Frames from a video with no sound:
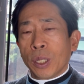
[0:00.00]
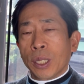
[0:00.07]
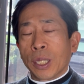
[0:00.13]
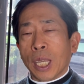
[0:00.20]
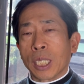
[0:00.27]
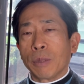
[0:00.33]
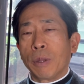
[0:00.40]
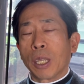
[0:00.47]

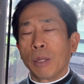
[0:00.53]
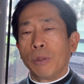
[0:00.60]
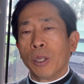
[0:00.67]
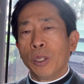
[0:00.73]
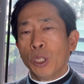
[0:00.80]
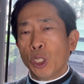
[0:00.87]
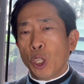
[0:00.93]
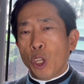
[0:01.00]
다시
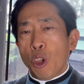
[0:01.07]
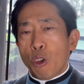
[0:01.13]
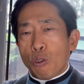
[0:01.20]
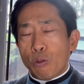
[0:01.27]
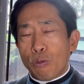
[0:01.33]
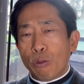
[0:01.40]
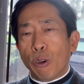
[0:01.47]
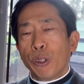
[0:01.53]
말하면
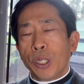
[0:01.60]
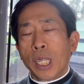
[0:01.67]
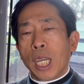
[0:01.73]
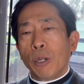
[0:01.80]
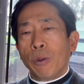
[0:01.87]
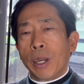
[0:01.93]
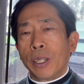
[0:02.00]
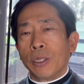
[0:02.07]

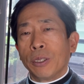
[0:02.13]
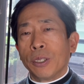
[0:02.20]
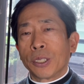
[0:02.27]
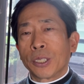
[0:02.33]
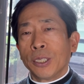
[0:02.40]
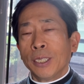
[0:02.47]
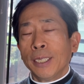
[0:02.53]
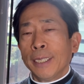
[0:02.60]
구원이라고 하는
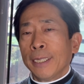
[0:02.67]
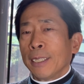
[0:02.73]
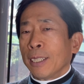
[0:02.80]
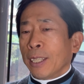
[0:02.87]
것은